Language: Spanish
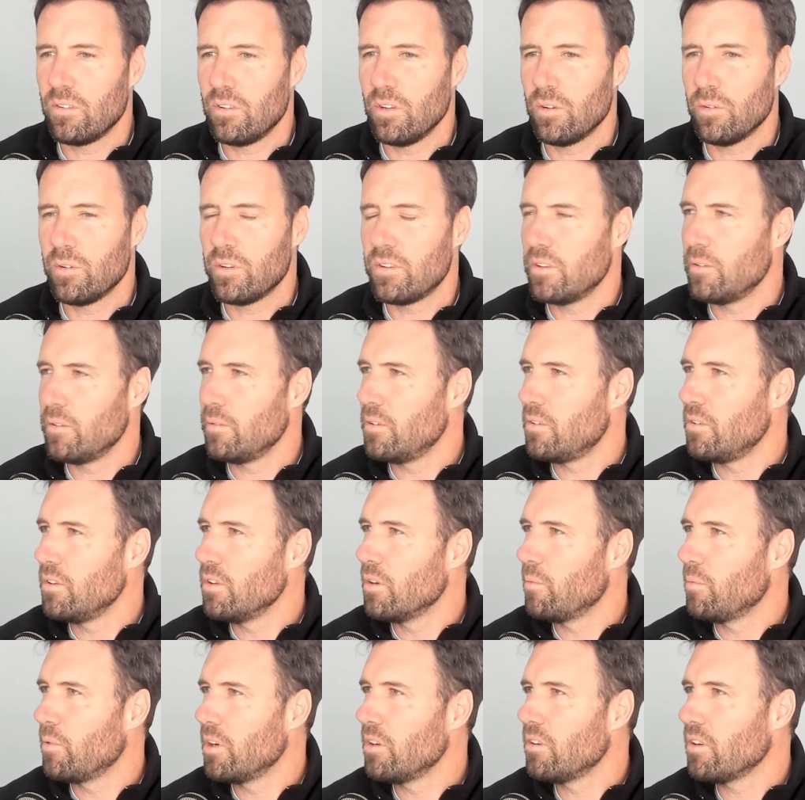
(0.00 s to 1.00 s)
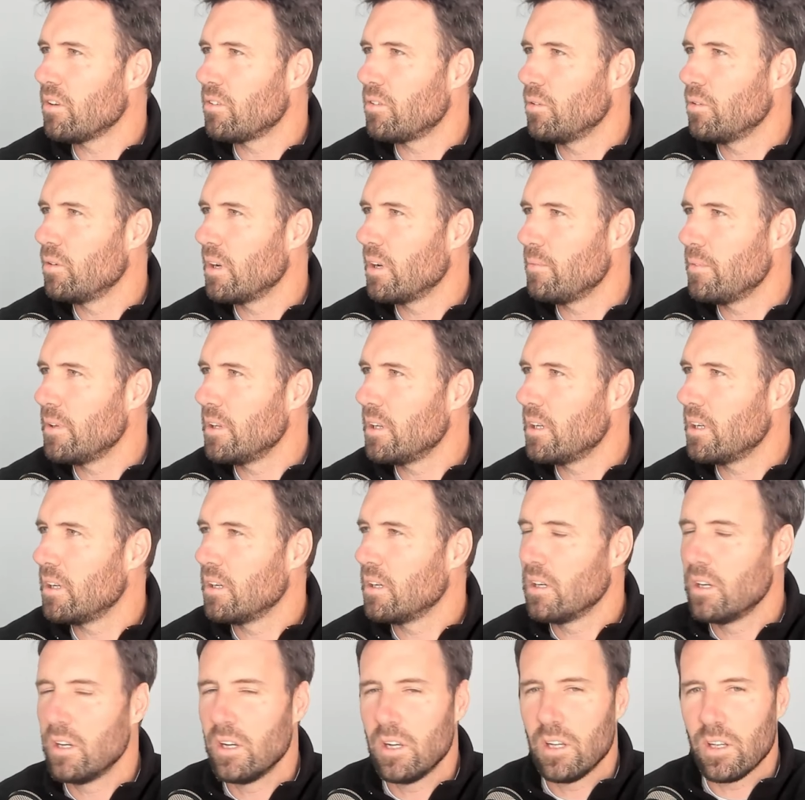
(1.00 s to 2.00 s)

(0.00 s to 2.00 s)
si no hubiese sido por ella seguramente